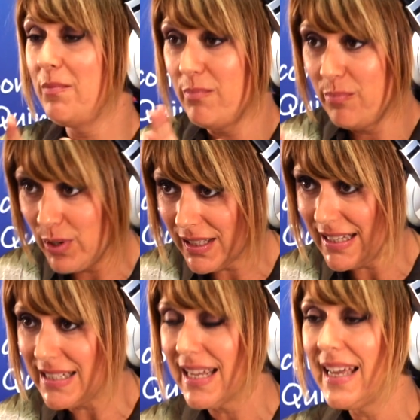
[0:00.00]
en
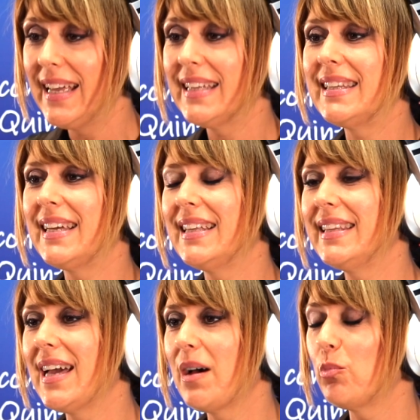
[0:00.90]
puertas del
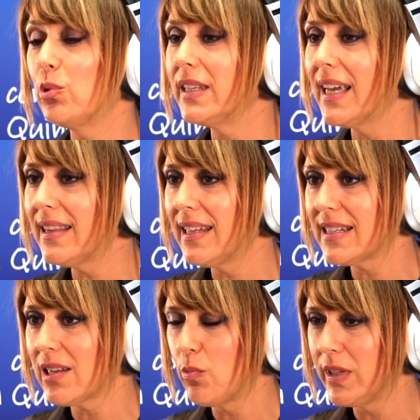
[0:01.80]
Día Mundial de la
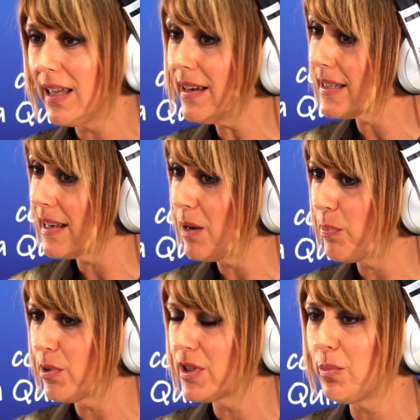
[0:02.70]
Salud Mental, que será el
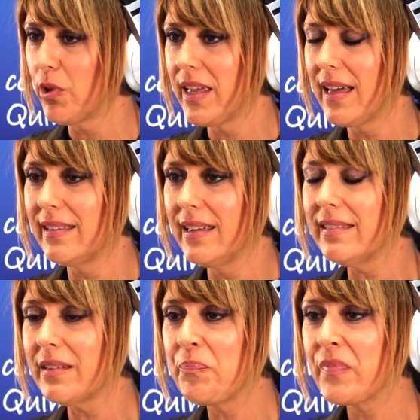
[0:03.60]
próximo día 10,